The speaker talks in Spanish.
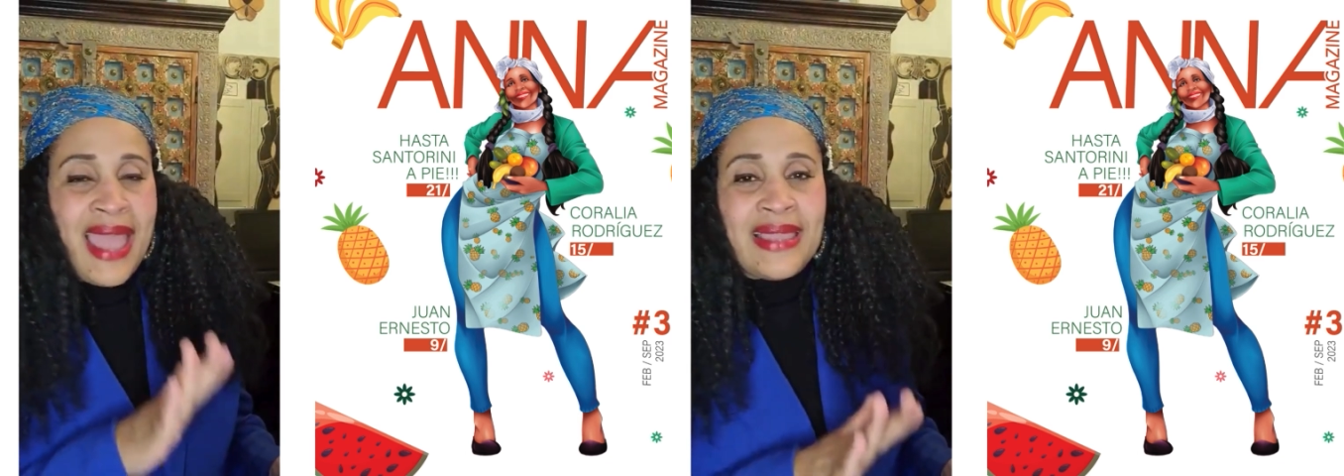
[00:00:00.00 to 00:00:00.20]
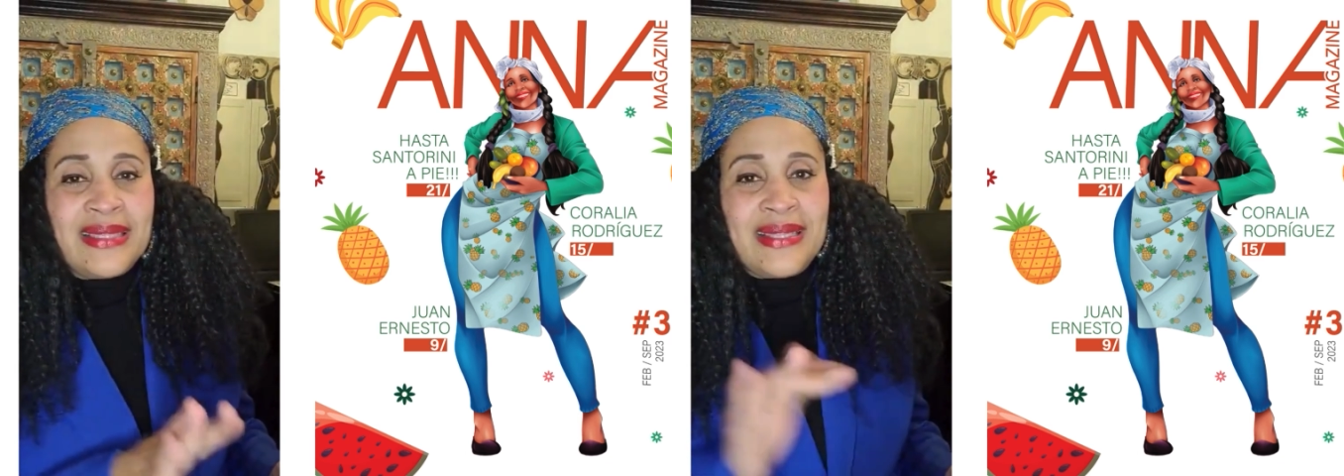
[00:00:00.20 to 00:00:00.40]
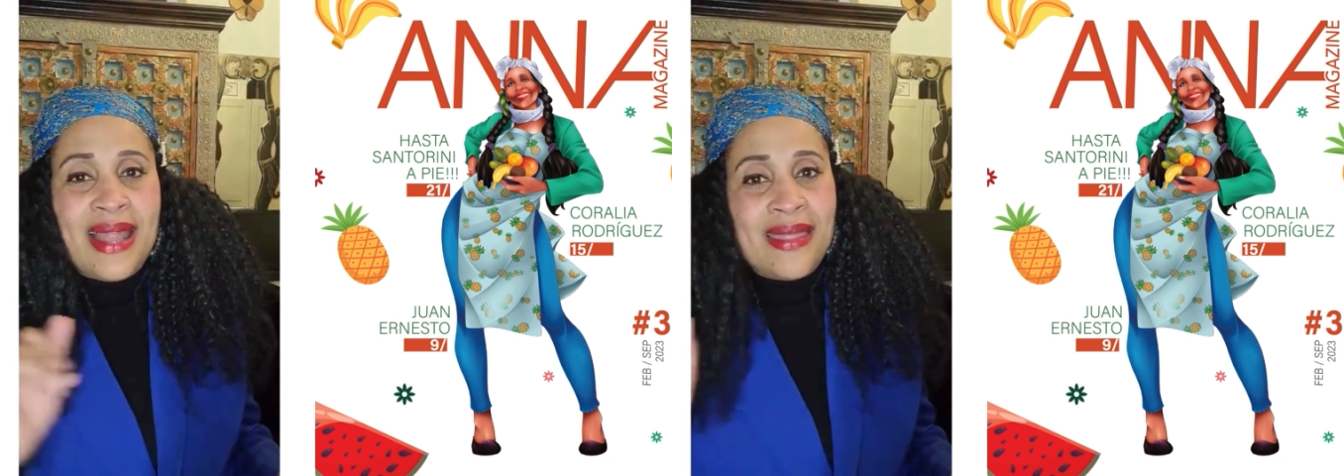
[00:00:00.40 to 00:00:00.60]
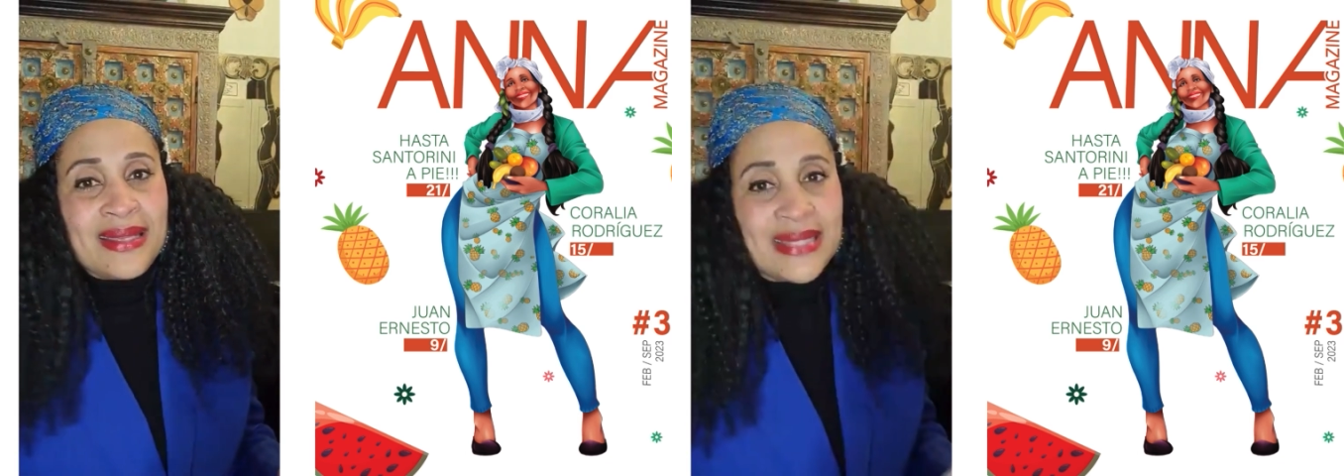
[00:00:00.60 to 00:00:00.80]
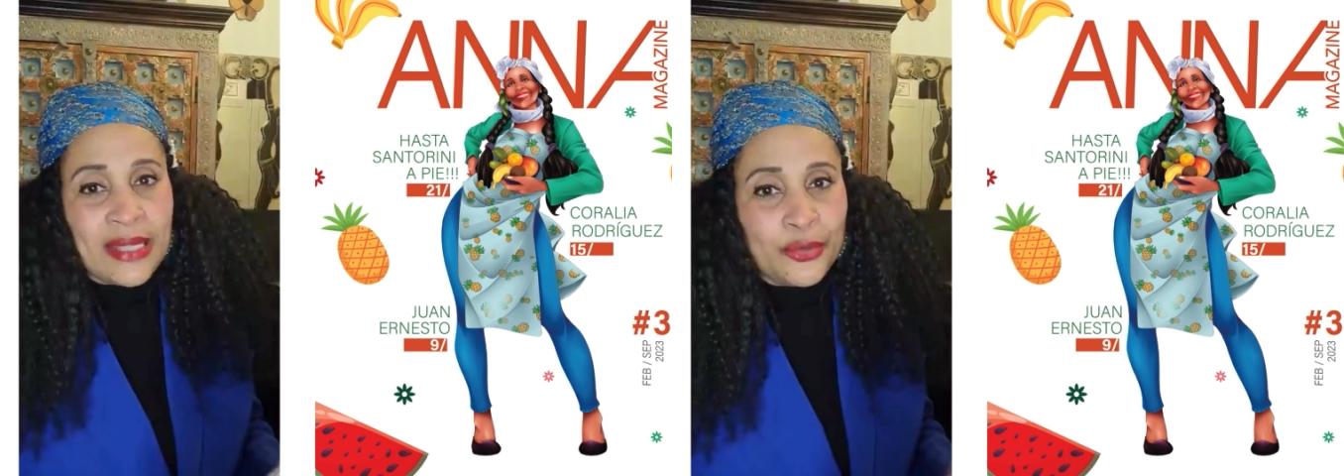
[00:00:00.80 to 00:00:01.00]
la isla
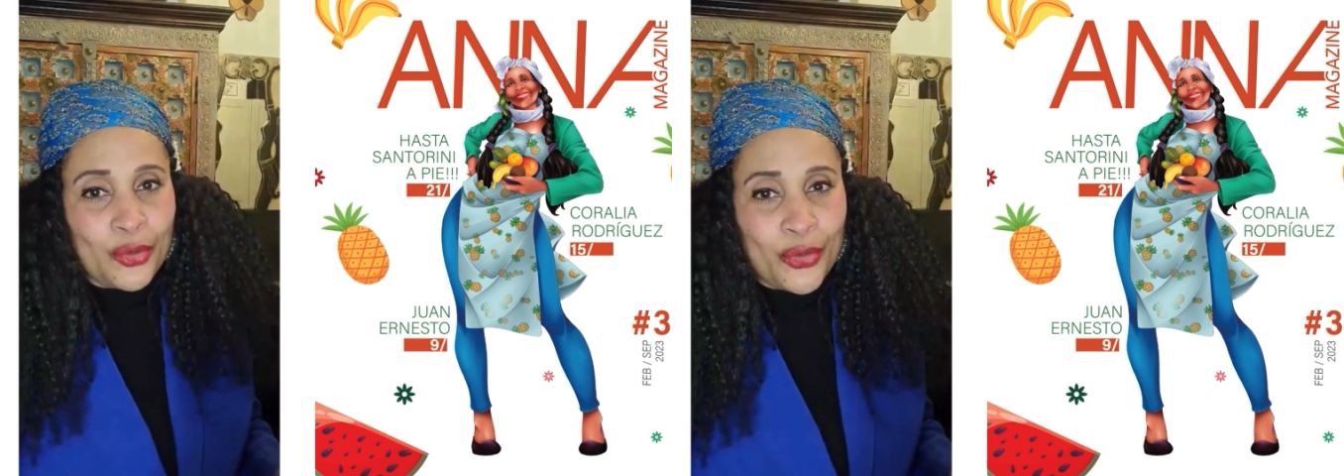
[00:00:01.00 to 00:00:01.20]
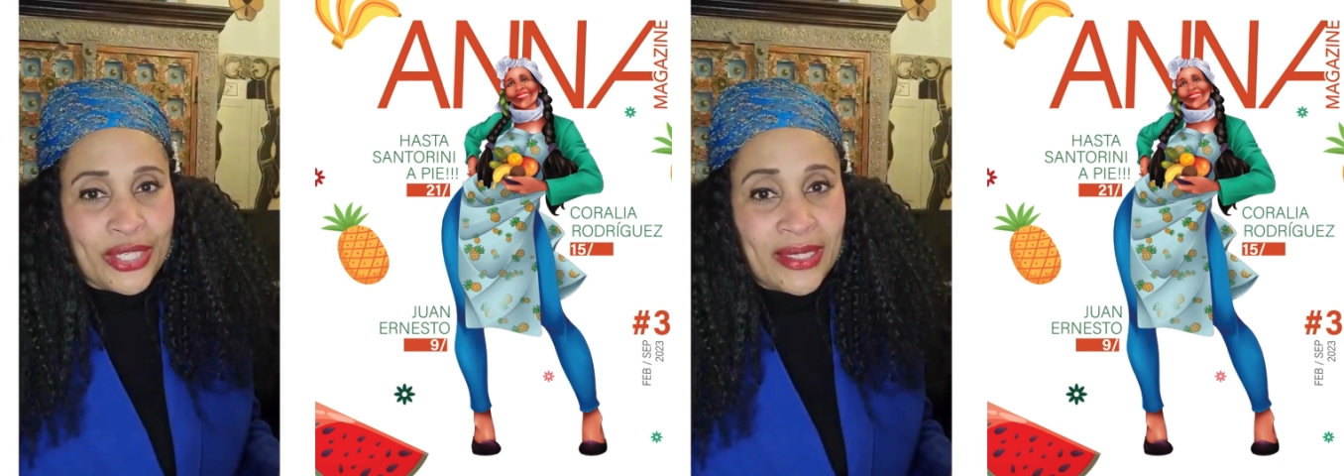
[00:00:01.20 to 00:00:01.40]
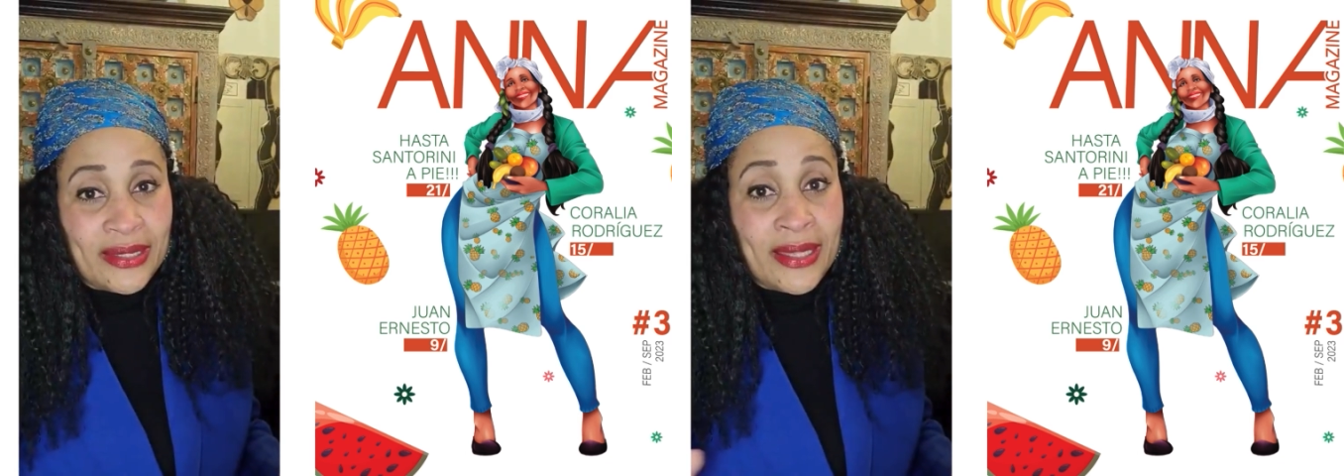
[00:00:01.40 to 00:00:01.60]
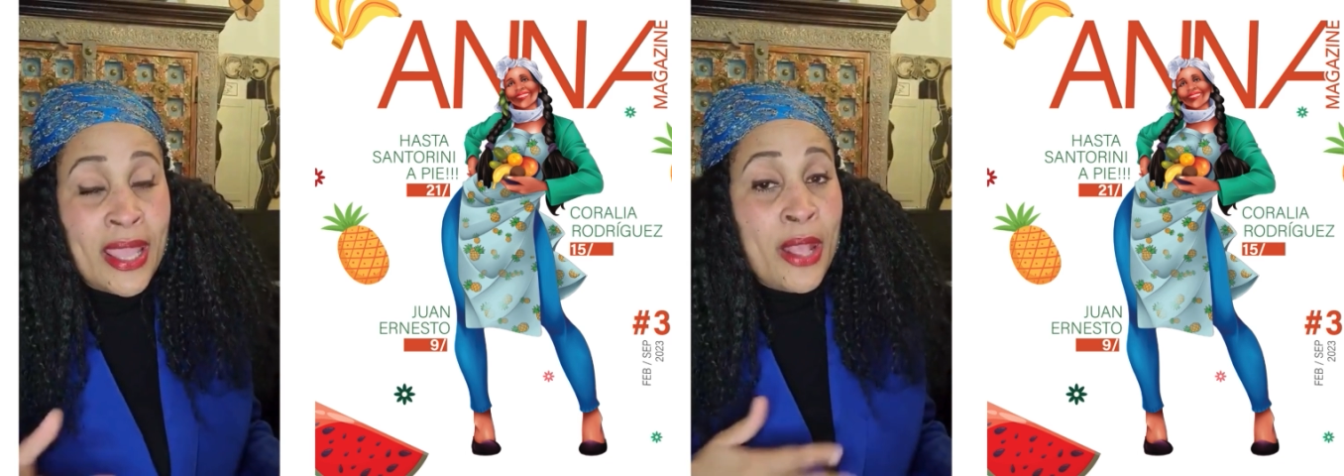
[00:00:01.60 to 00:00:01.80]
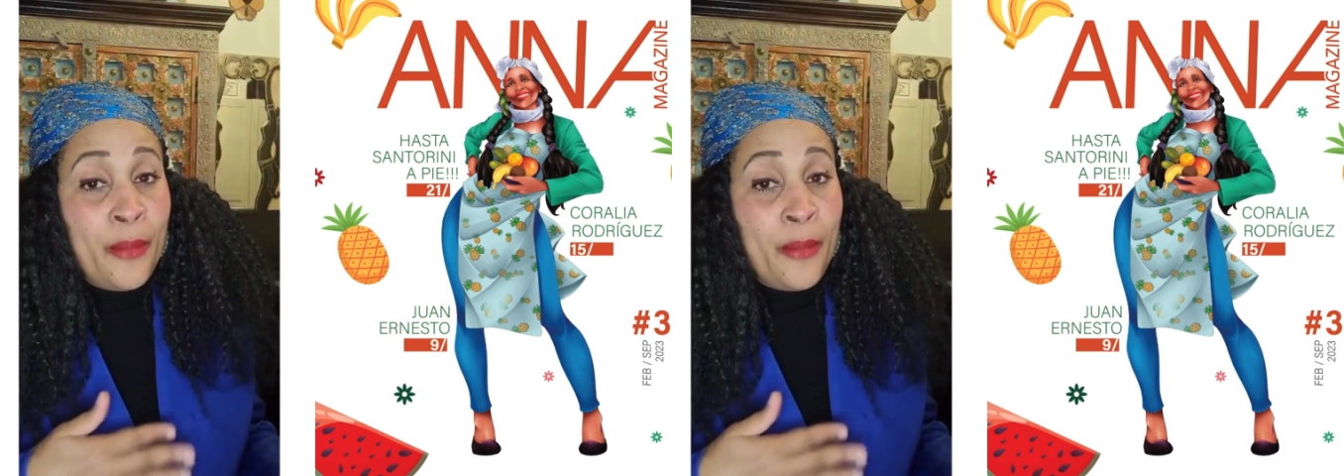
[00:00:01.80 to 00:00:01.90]
de Santorini,